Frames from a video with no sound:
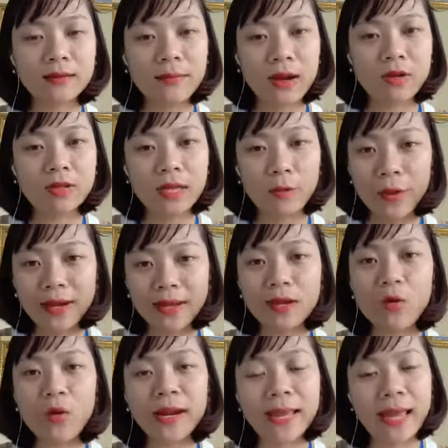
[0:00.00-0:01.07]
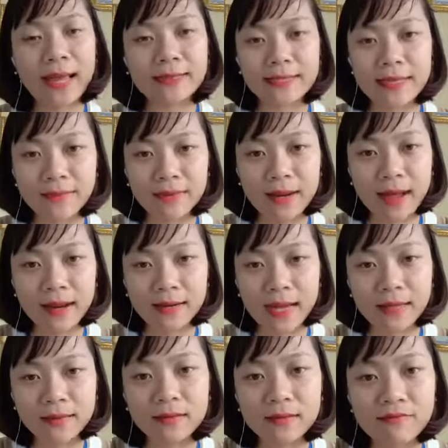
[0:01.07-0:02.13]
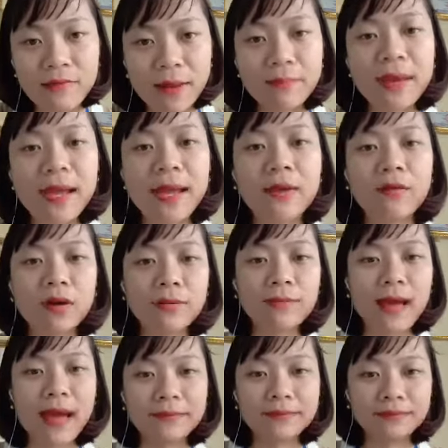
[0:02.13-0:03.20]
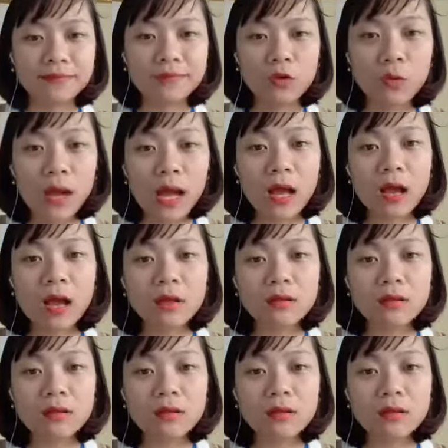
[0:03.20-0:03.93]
Bạn có thể quét cái nguồn khách hàng tiềm năng này từ bạn bè của các bạn, đúng không ạ?